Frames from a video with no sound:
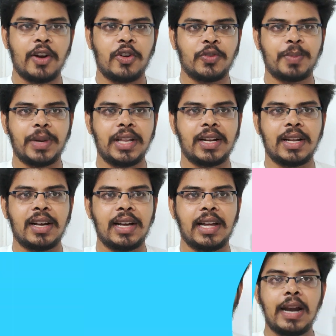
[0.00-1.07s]
தான் அனௌன்ஸ் பண்ணியிருக்காங்க
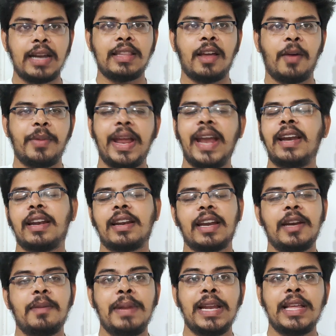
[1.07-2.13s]
அடுத்த அப்டேட்
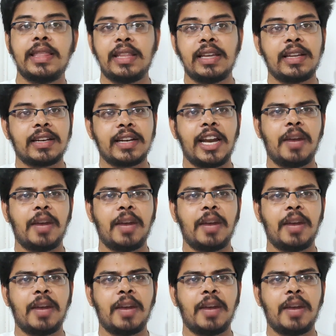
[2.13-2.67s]
ரெட்மிலேருந்து